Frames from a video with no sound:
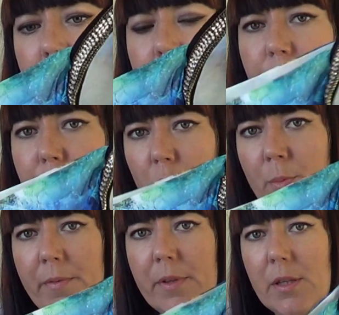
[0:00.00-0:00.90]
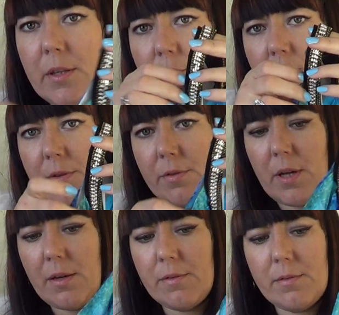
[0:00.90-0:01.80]
и пройма вот это вот,
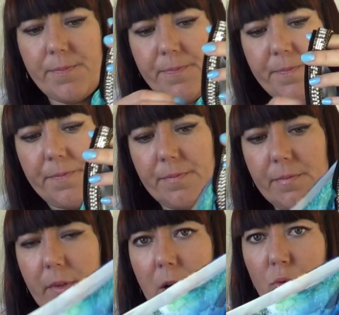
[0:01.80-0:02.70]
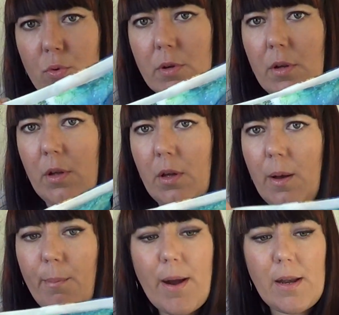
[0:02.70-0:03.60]
да, для рук
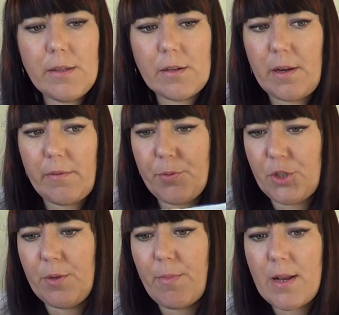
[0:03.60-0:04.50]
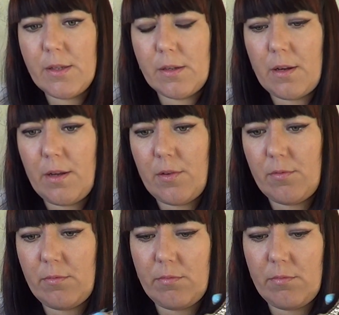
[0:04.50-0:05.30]
маленькая, вообще маленькая.